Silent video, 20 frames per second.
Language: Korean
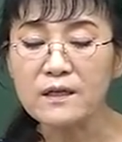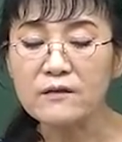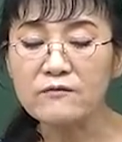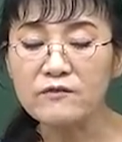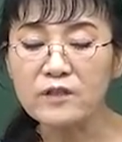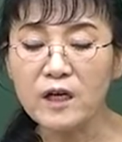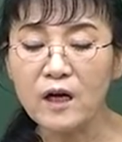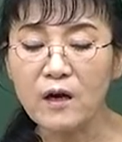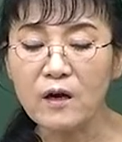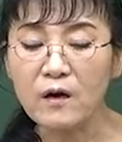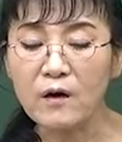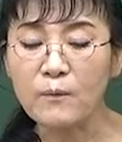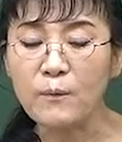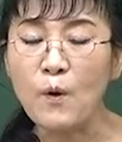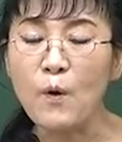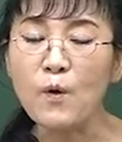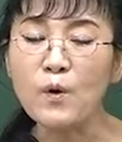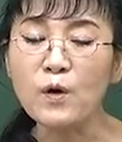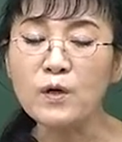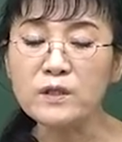우리가
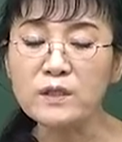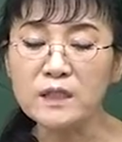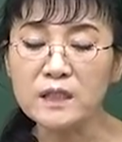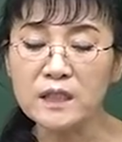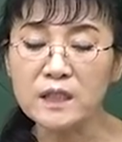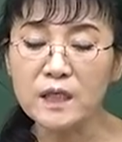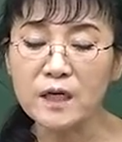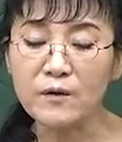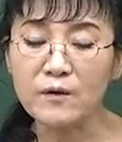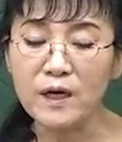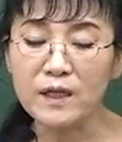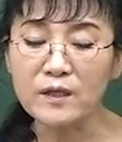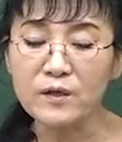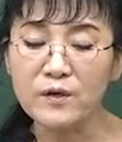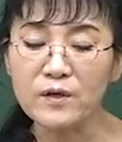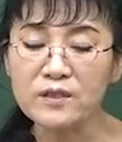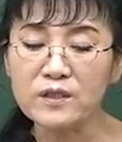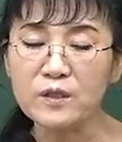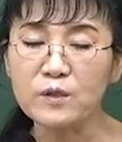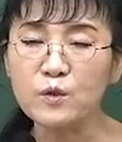보건직이라고 하는
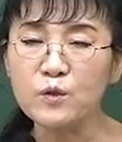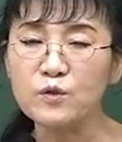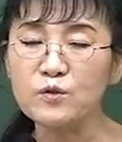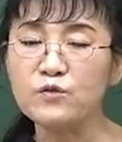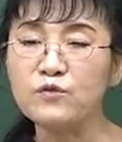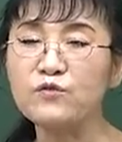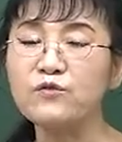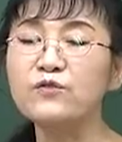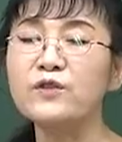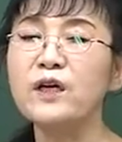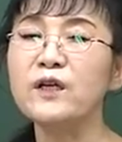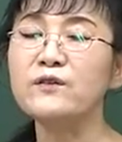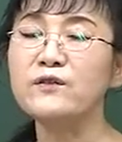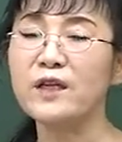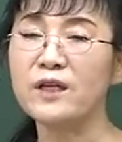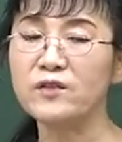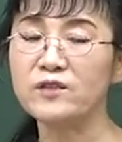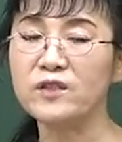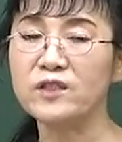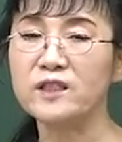것이 또 두 개로
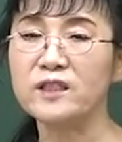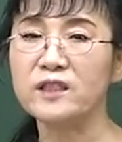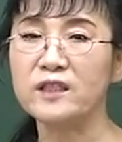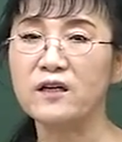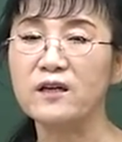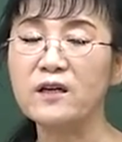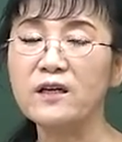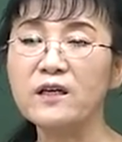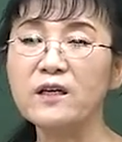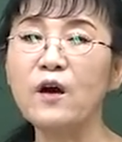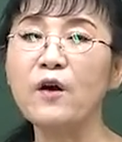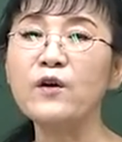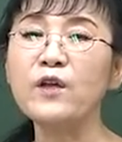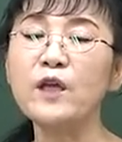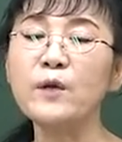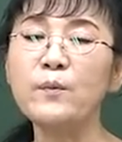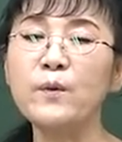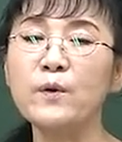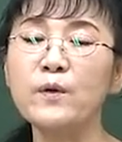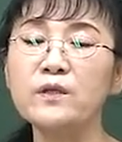나눠져 있지요.
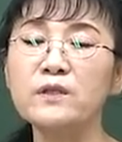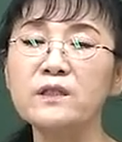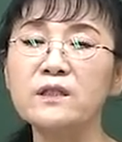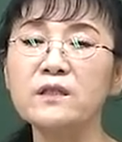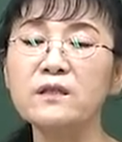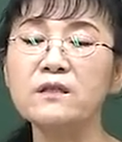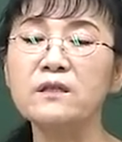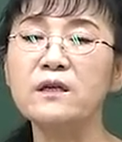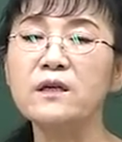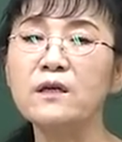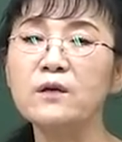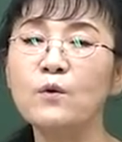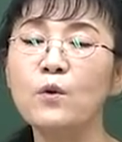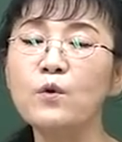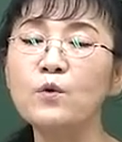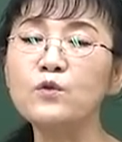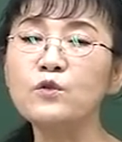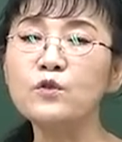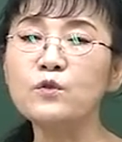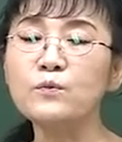여기에 보건직은
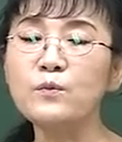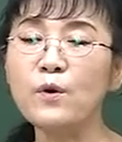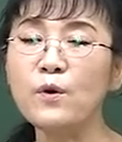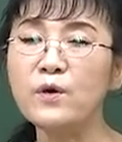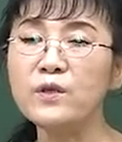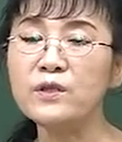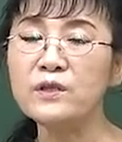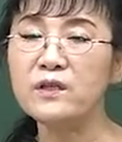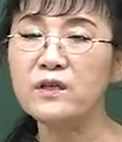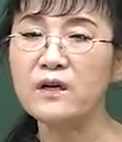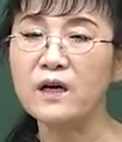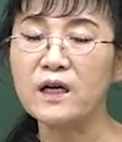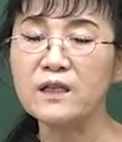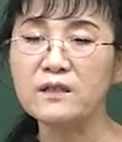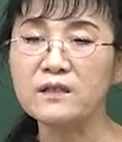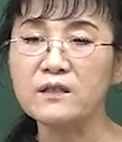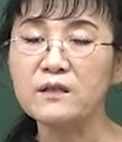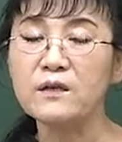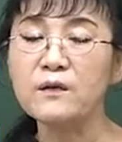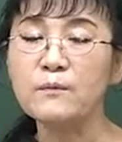공중보건이
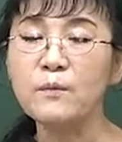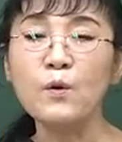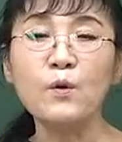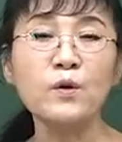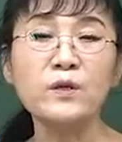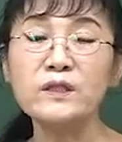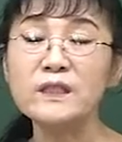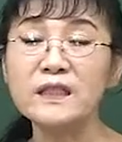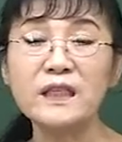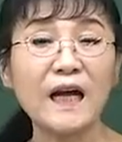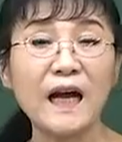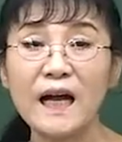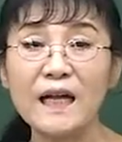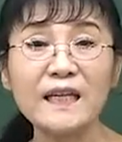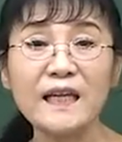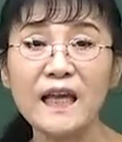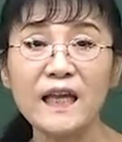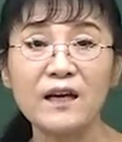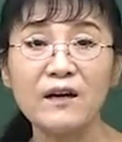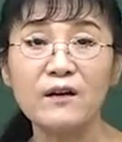들어가는 보건직이 아니
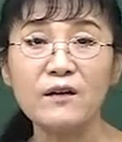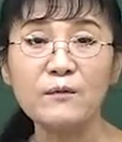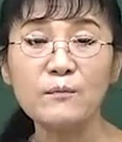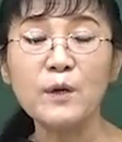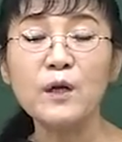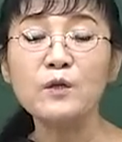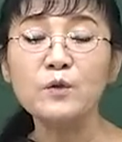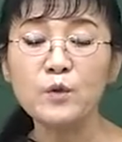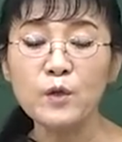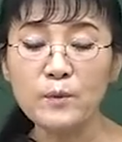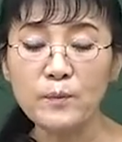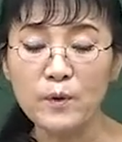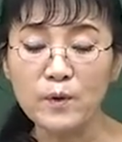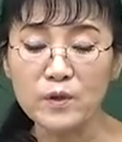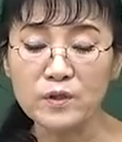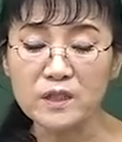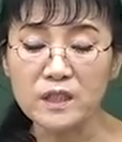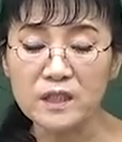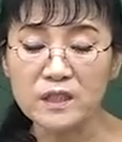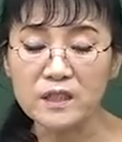아니에요. 별도의
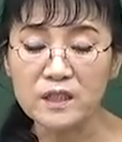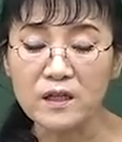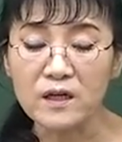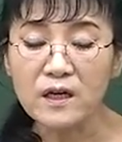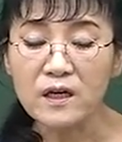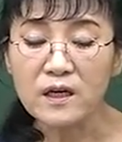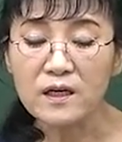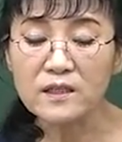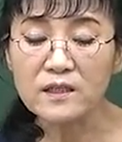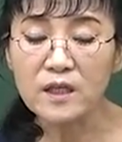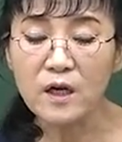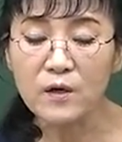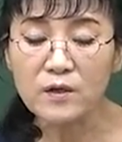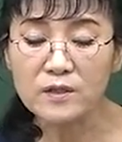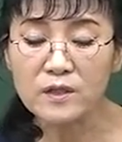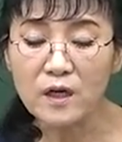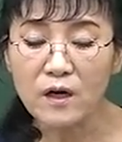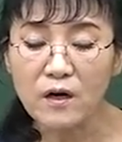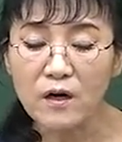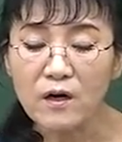보건직이지요. 그래서
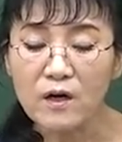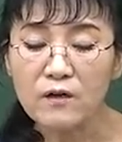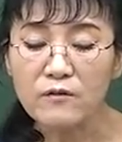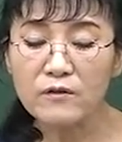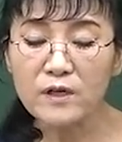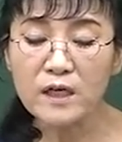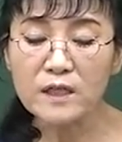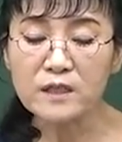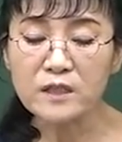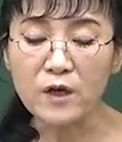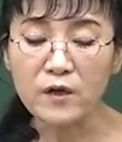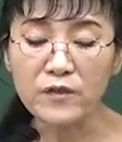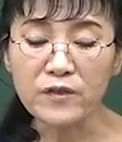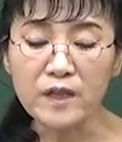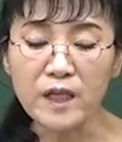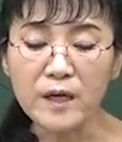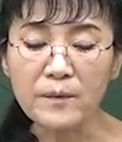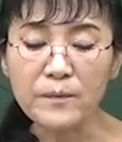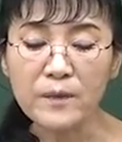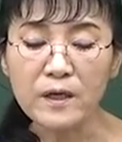여기서 우리가
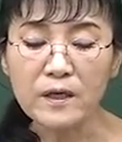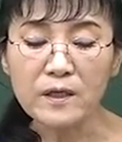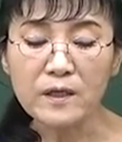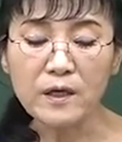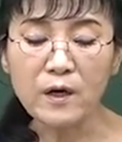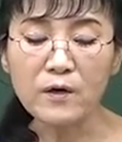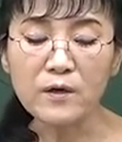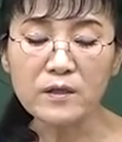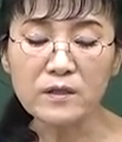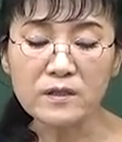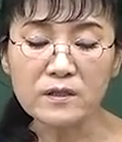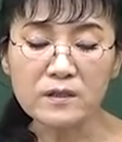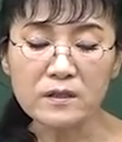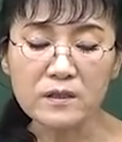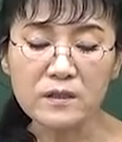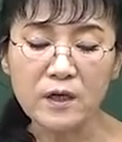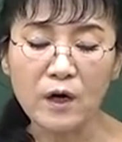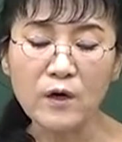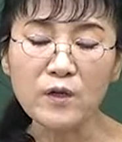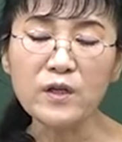전남 경,
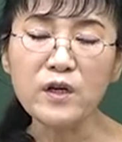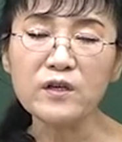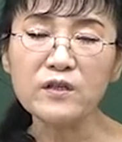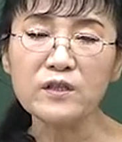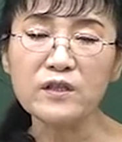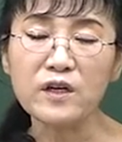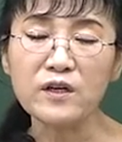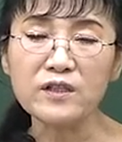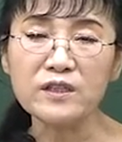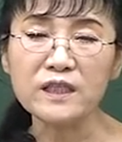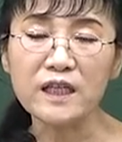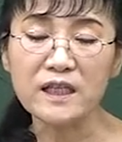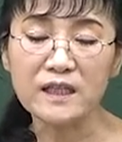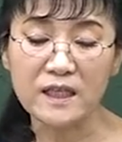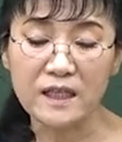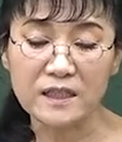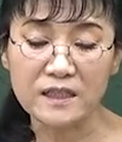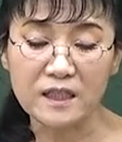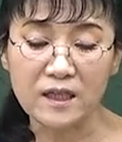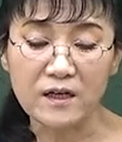경력 경쟁
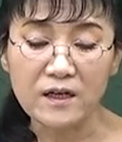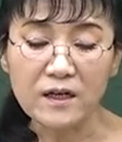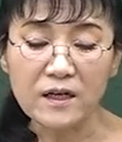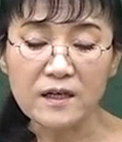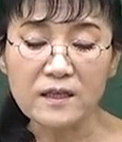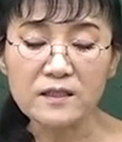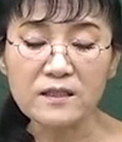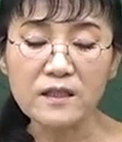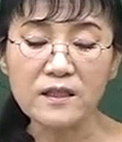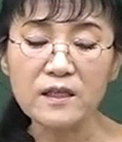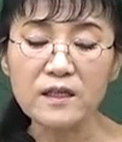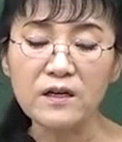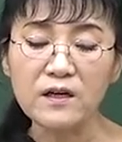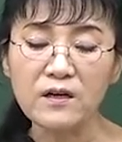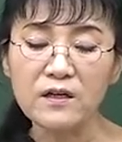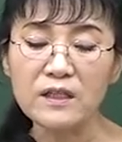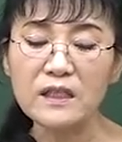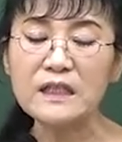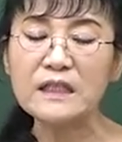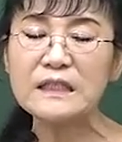그랬지요. 그래서
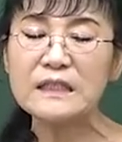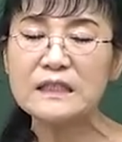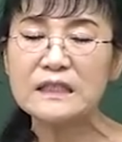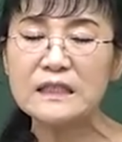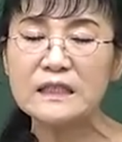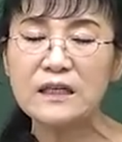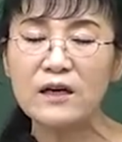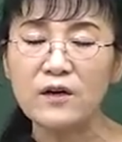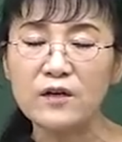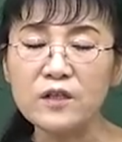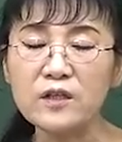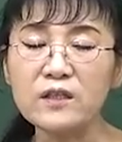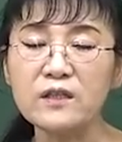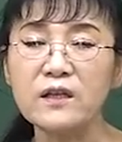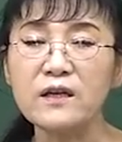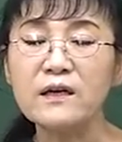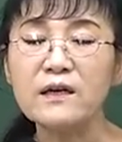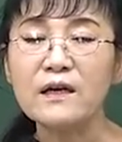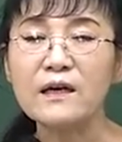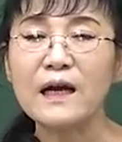이거 이 지역은
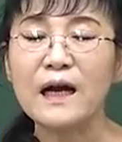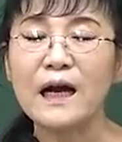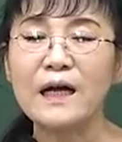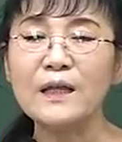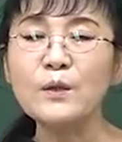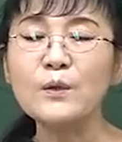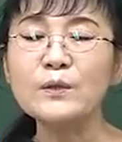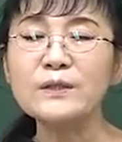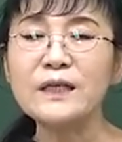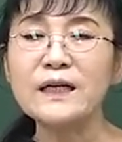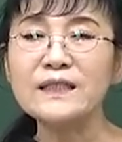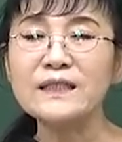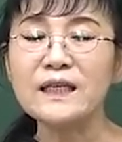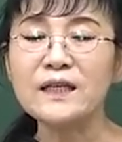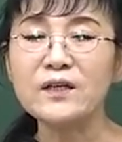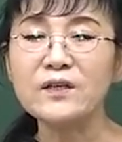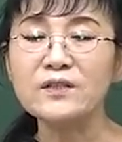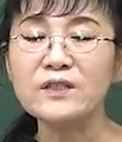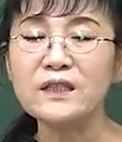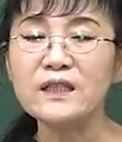간호사
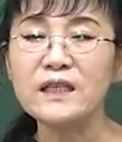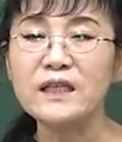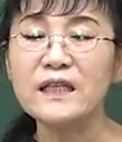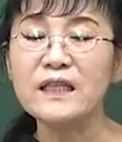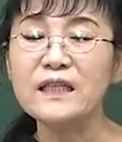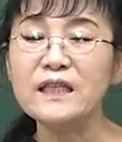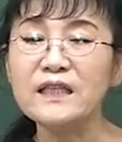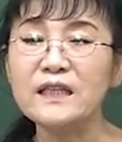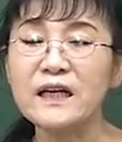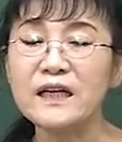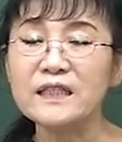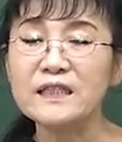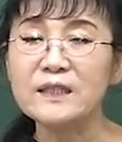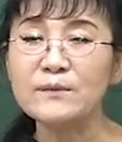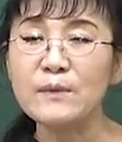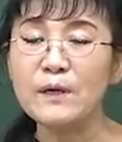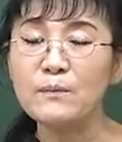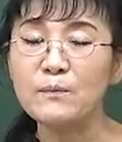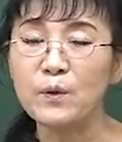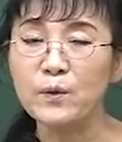자격증이 있는
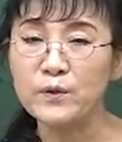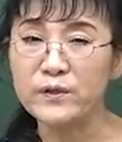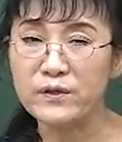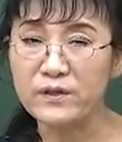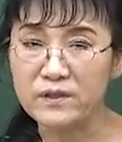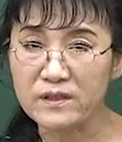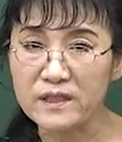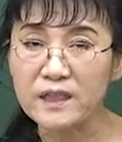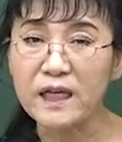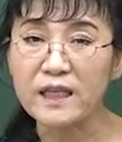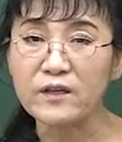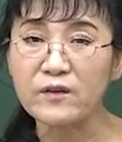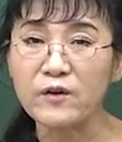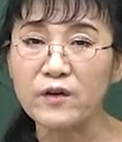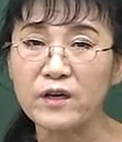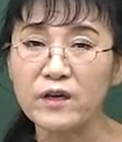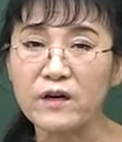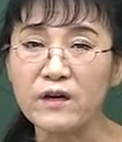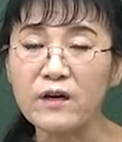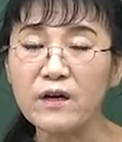학생만 보는 걸 뜻하는
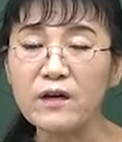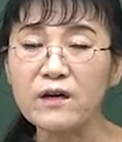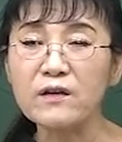거예요.